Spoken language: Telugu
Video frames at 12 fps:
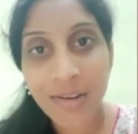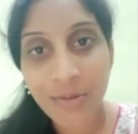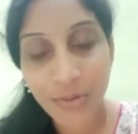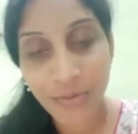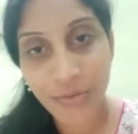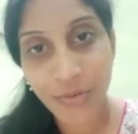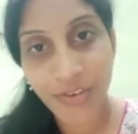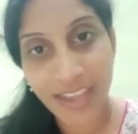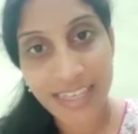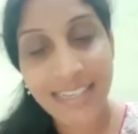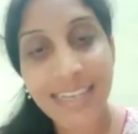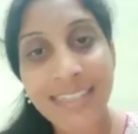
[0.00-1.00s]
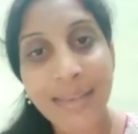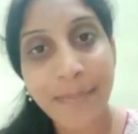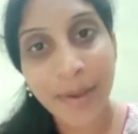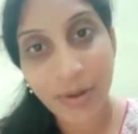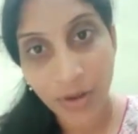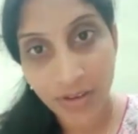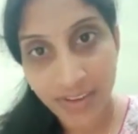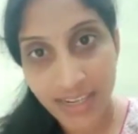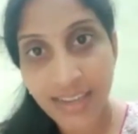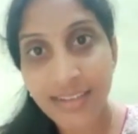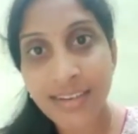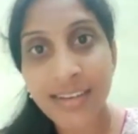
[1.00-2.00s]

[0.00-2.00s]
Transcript: నువ్వు వైఎస్ఆర్సీపీ కోవర్ట్